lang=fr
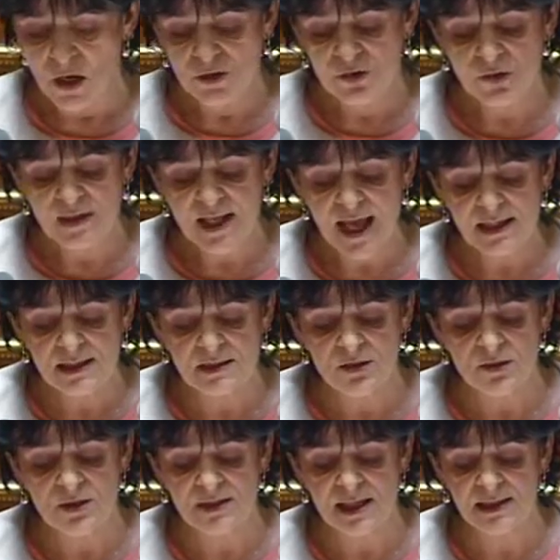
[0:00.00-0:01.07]
Ce
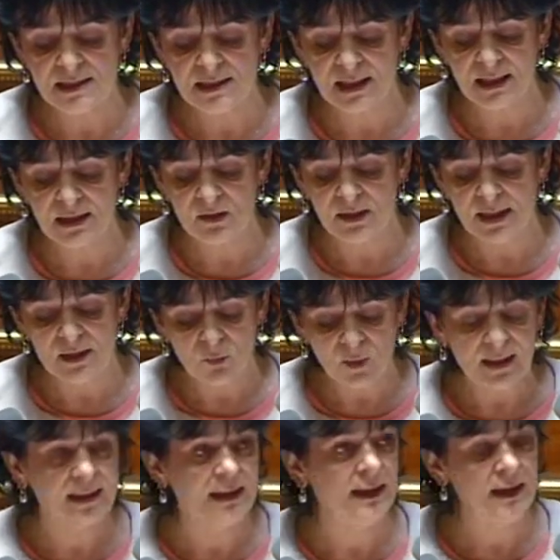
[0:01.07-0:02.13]
texte s'inscrit dans la
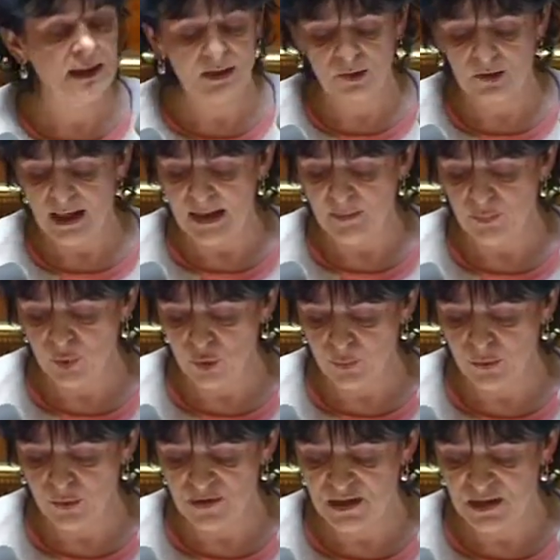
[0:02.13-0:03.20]
droite ligne de la
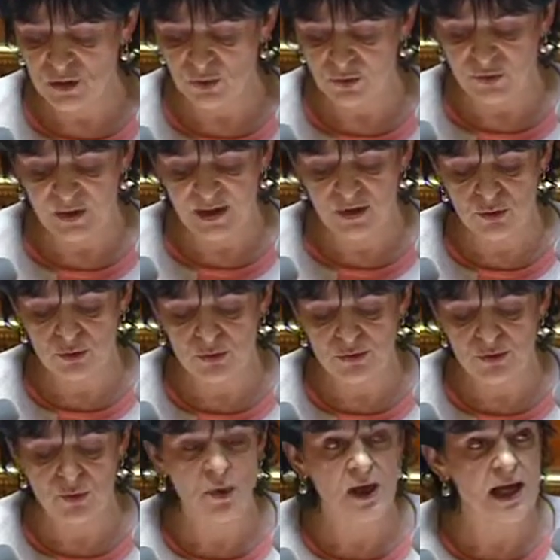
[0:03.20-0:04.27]
proposition de
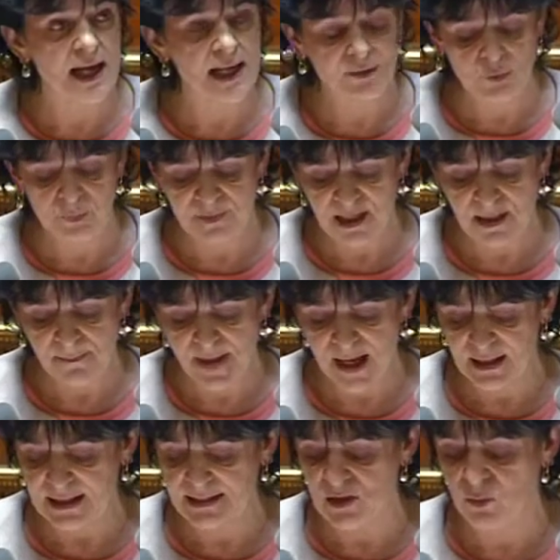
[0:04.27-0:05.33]
résolution adoptée
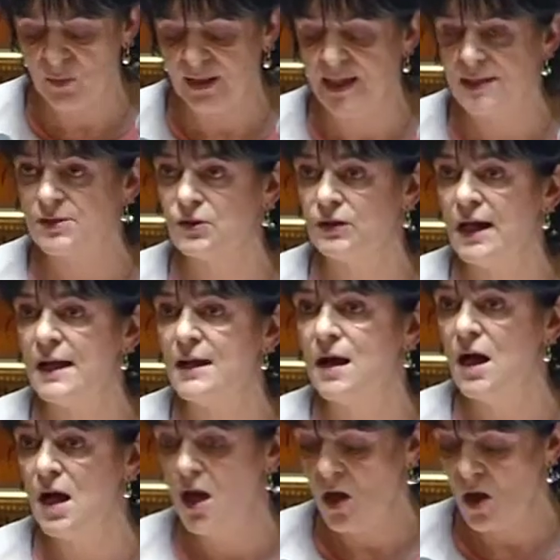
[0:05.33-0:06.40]
par l'Assemblée nationale
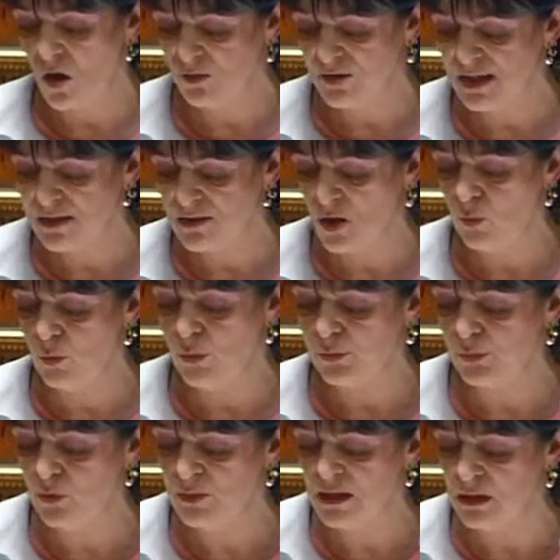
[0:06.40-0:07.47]
en décembre
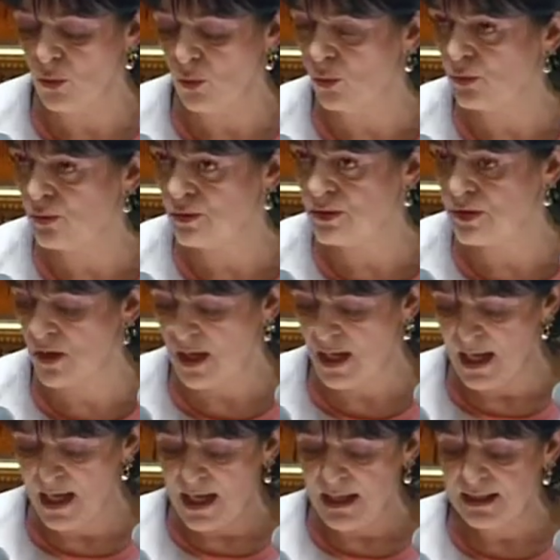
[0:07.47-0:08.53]
2011,
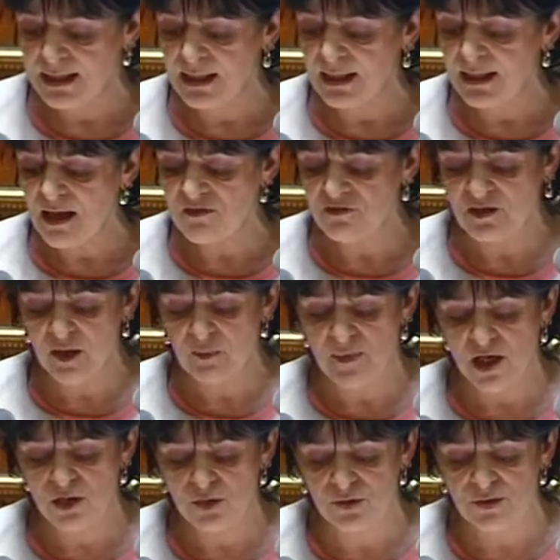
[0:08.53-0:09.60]
qui
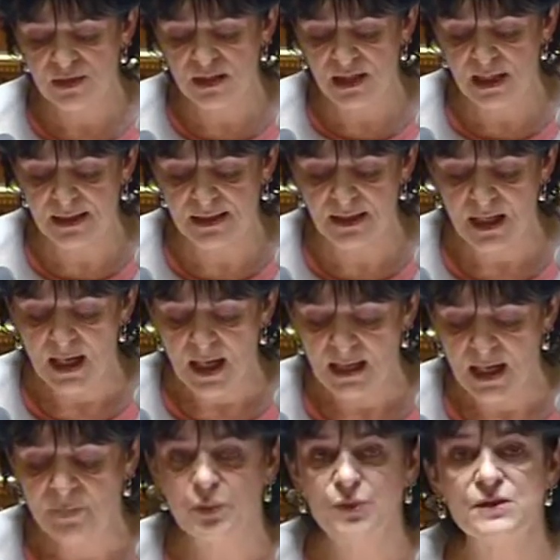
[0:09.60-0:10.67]
réaffirmait « je cite, «
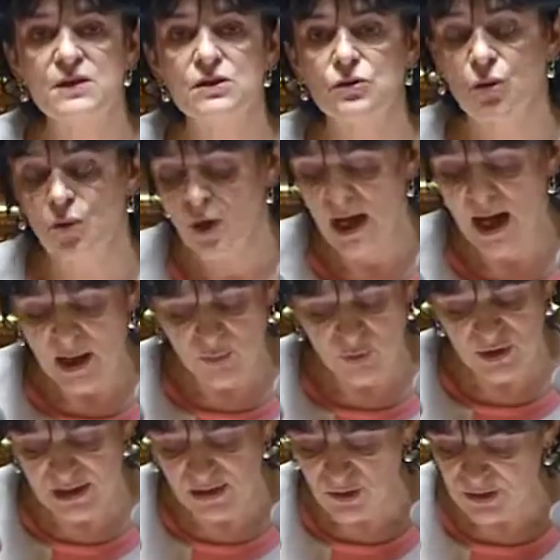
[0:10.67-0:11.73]
la position
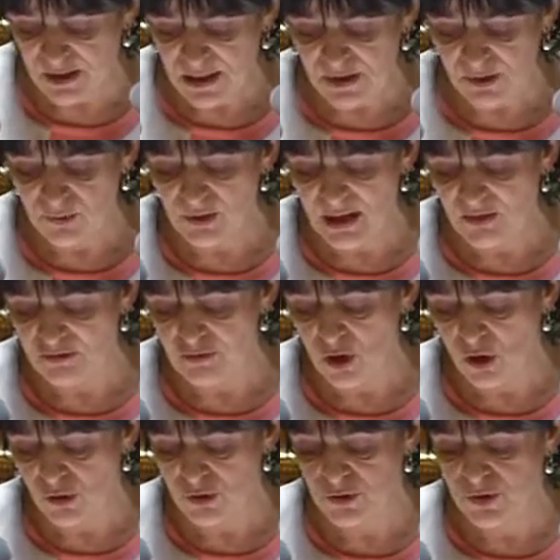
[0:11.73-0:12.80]
abolitionniste de la
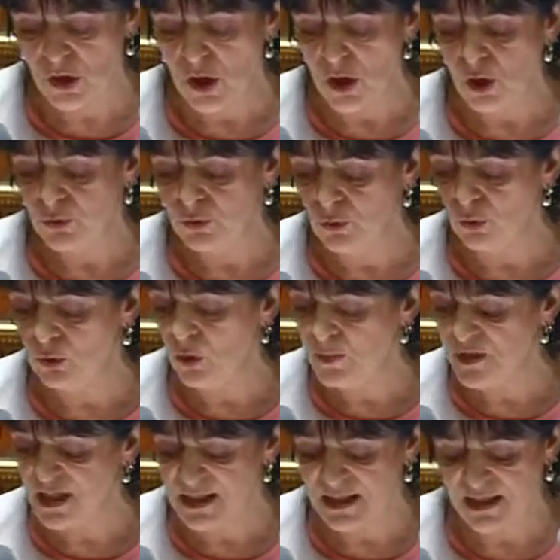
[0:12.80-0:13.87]
France, dont
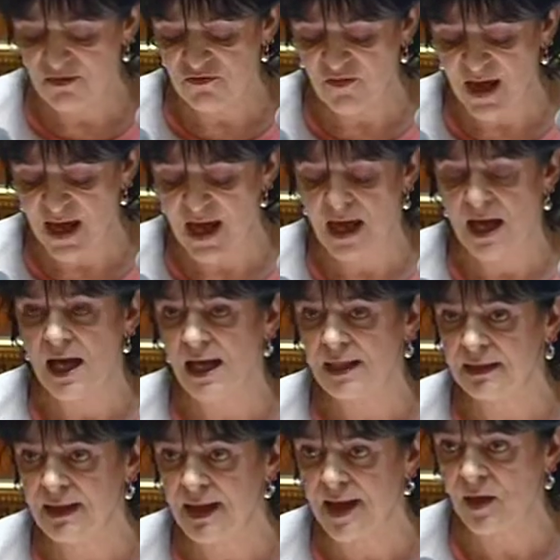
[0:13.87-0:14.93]
l'objectif est, à
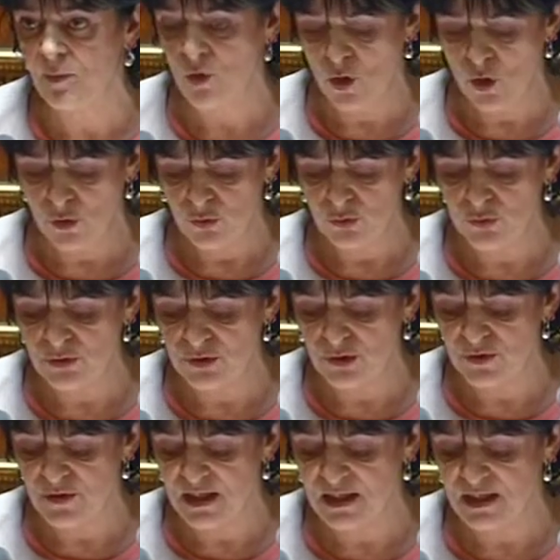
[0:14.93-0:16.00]
terme, une
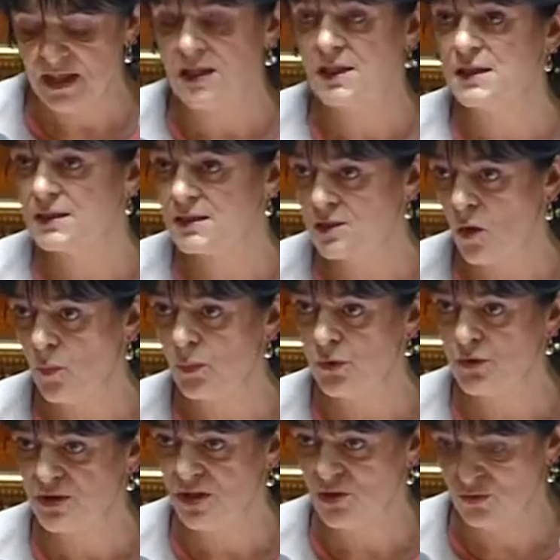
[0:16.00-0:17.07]
société sans
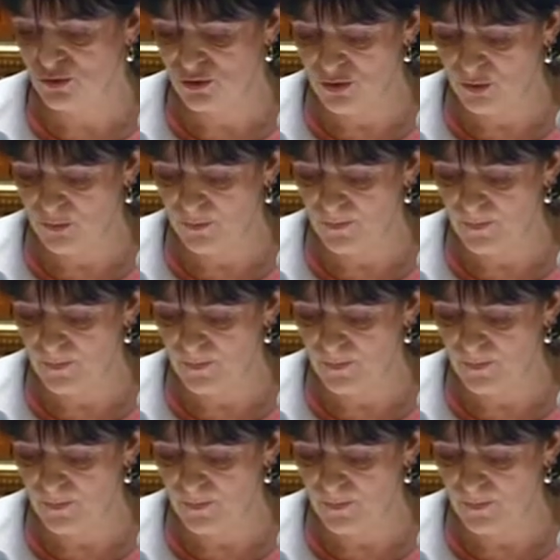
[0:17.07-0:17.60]
prostitution